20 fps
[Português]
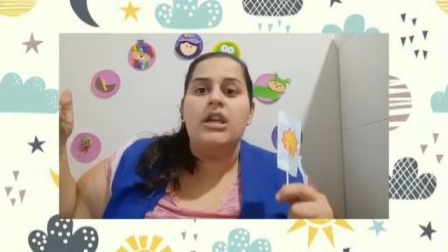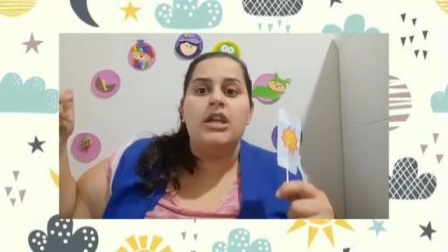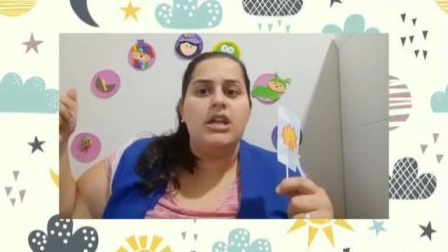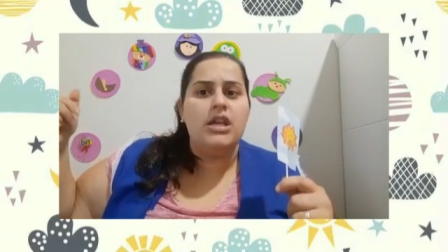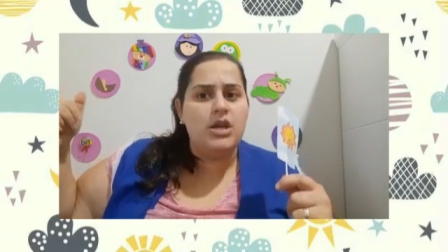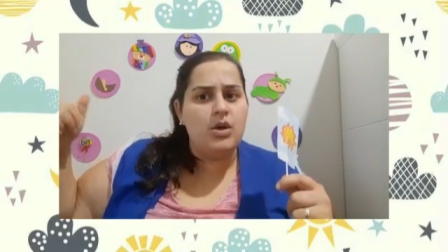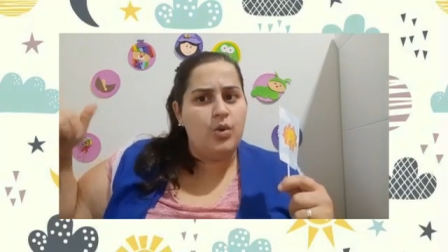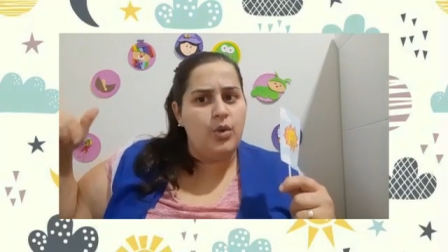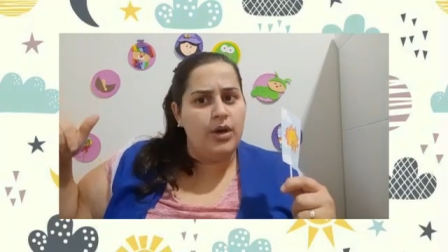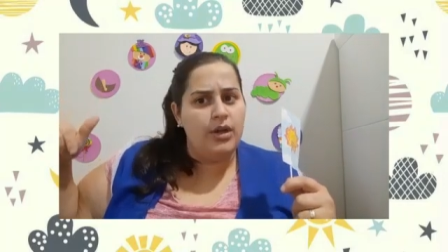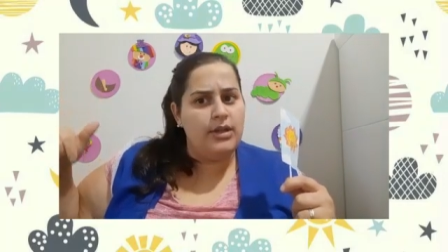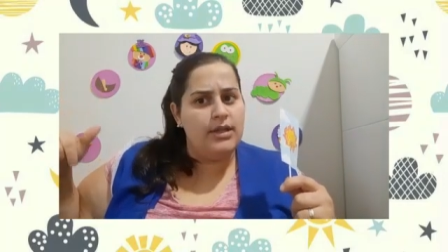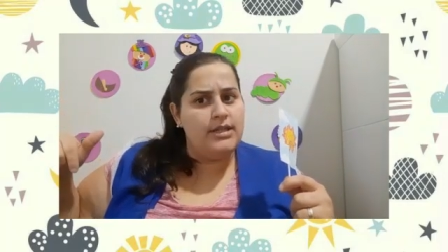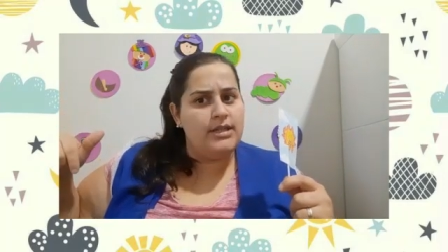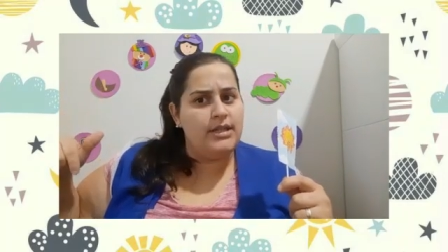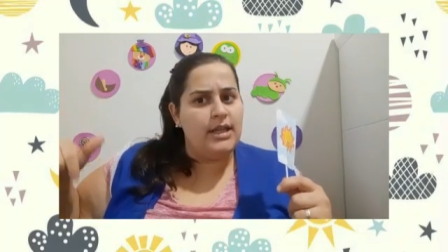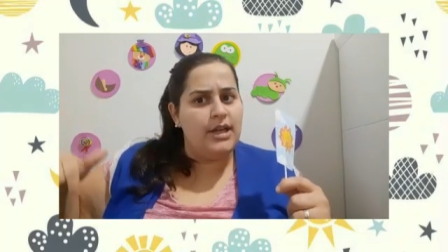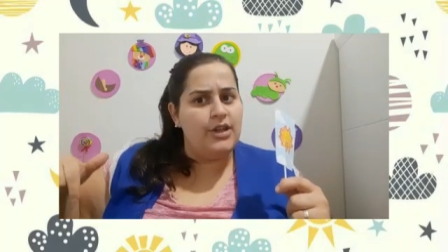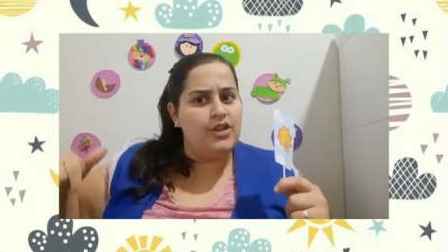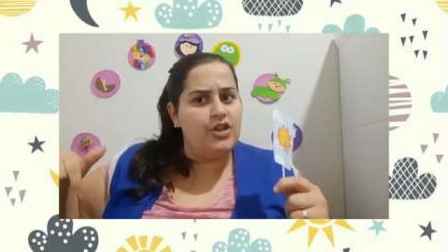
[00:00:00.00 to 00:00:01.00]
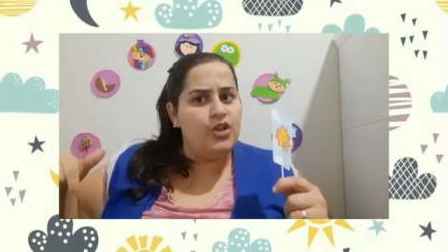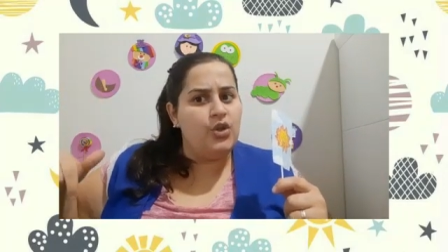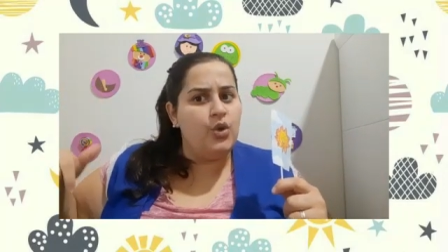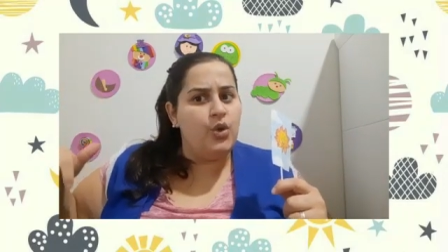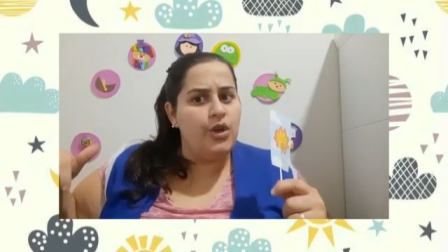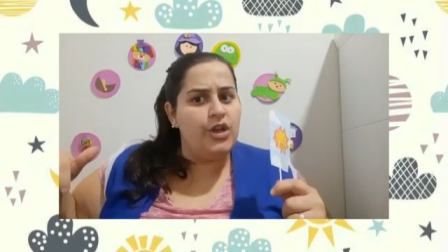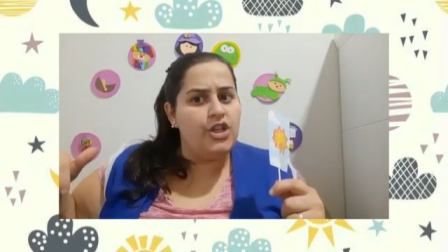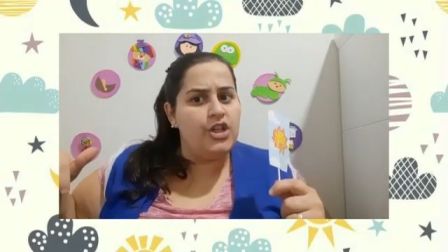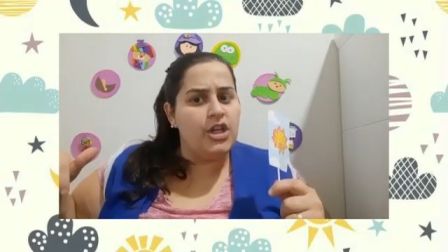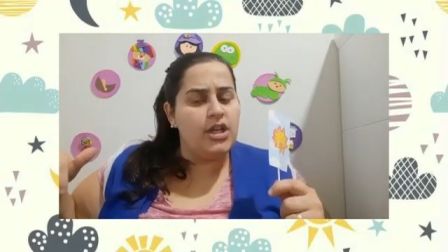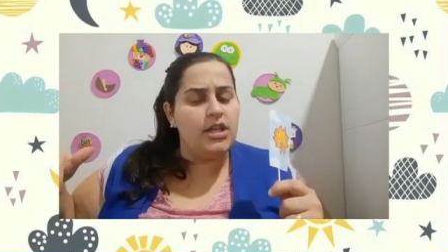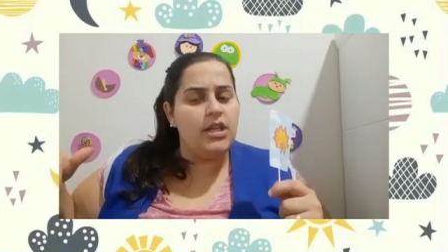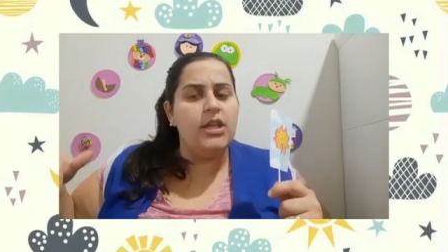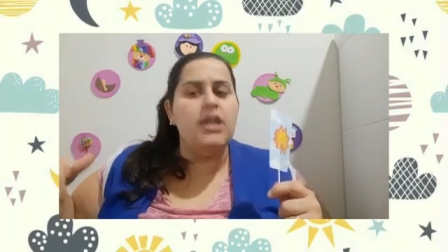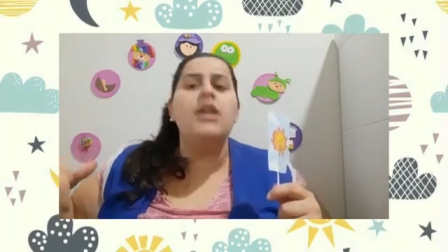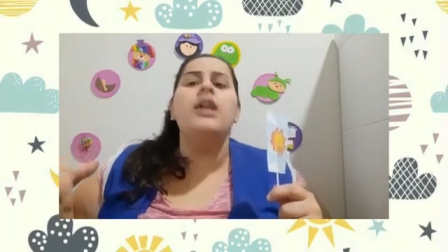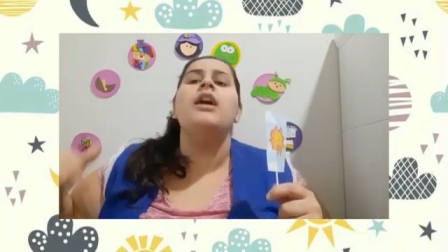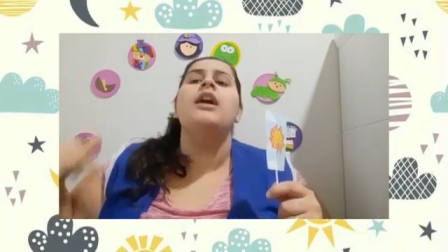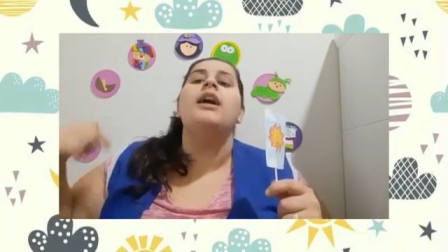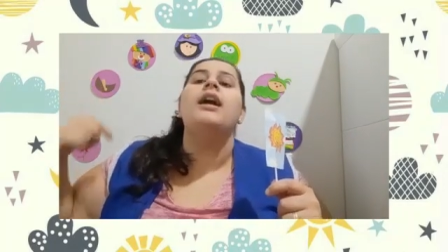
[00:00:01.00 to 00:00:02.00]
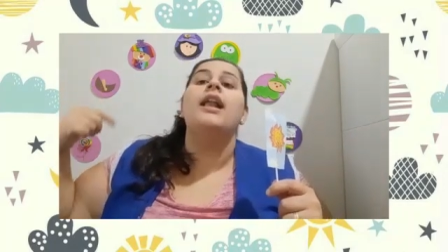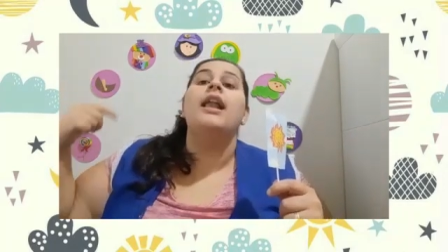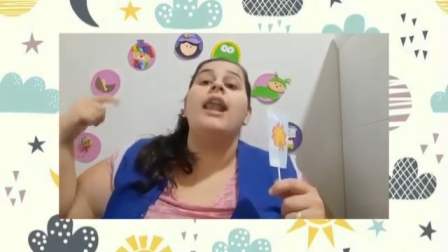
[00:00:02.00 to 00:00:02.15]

E quando está de noite aqui,